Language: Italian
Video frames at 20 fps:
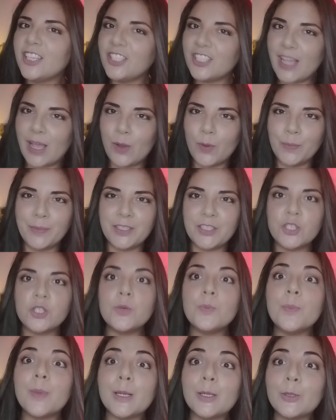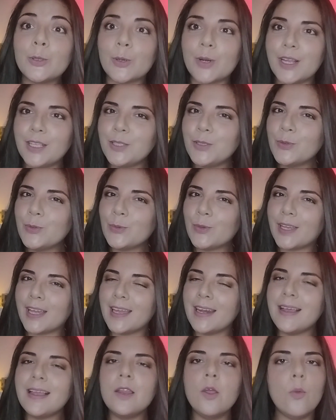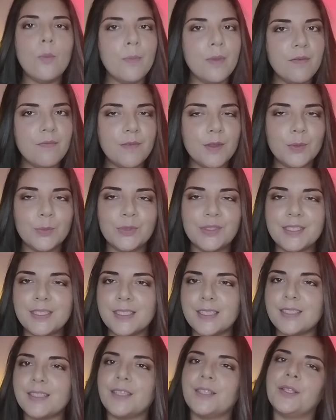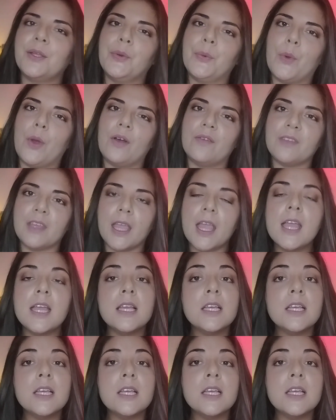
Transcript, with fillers: Ciao amici, bentornati sul canale o benvenuti se siete nuovi.